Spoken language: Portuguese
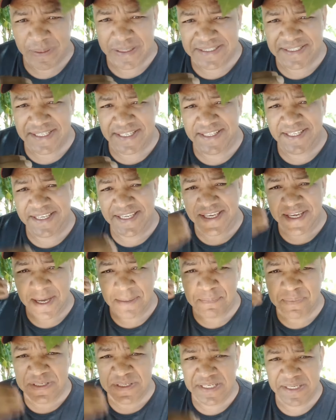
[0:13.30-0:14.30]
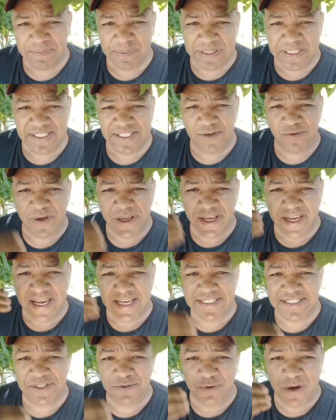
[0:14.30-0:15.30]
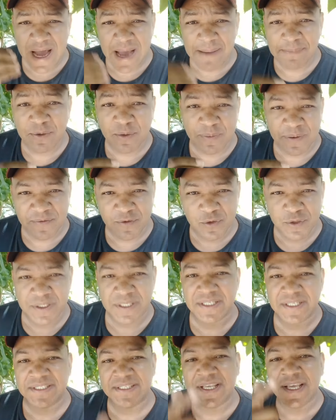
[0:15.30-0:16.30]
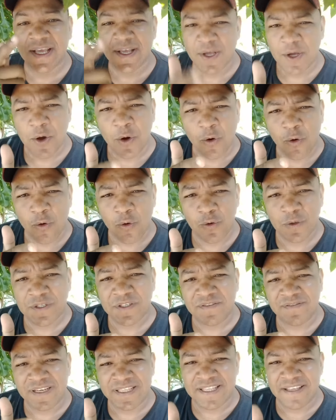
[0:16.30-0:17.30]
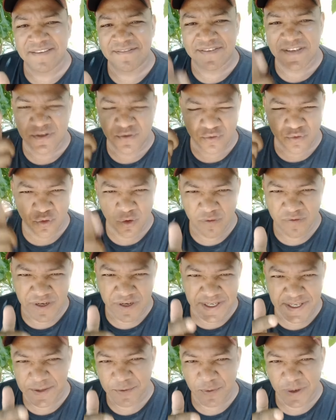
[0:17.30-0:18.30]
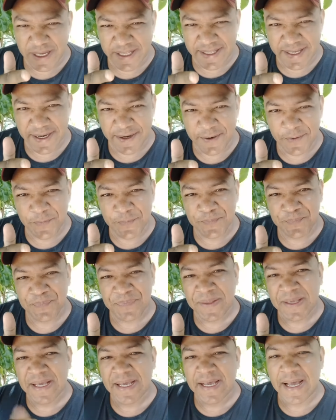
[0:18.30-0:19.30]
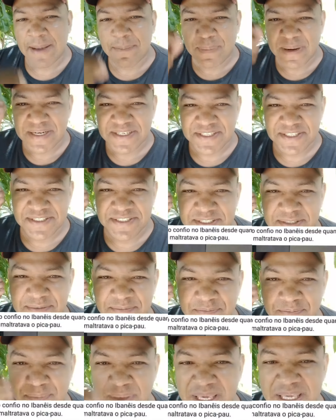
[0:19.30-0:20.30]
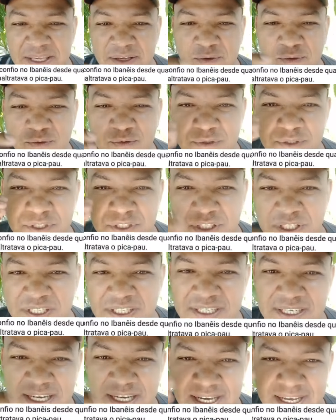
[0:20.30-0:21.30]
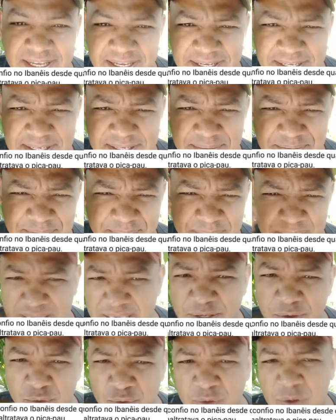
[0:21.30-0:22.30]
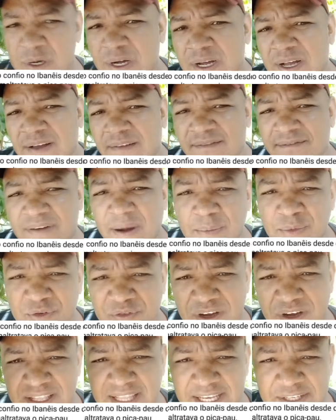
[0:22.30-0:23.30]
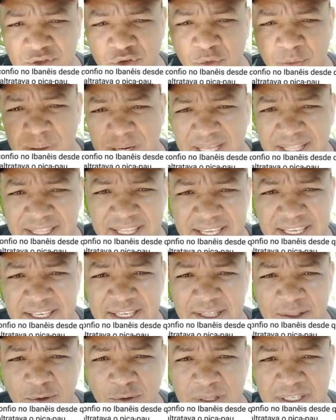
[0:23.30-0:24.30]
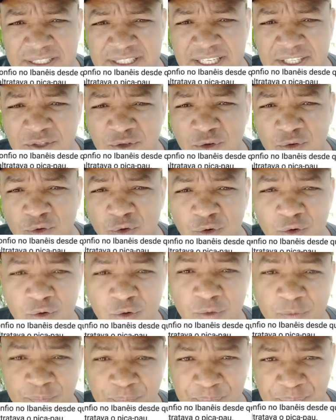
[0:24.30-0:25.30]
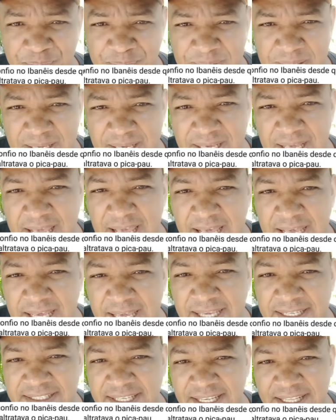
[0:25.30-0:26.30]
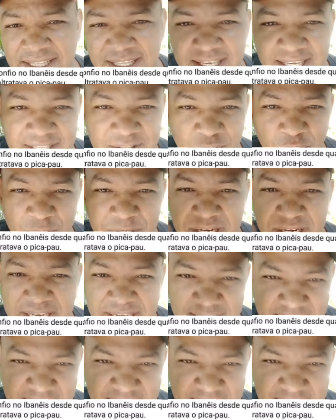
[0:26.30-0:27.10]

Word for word: passando aqui rapidinho para deixar um recadinho rápido para vocês. Hoje vai ter vídeo novo aqui no canal, a partir de meio-dia e meio. Vamos falar sobre a lei que Lula sancionou. Essa lei torna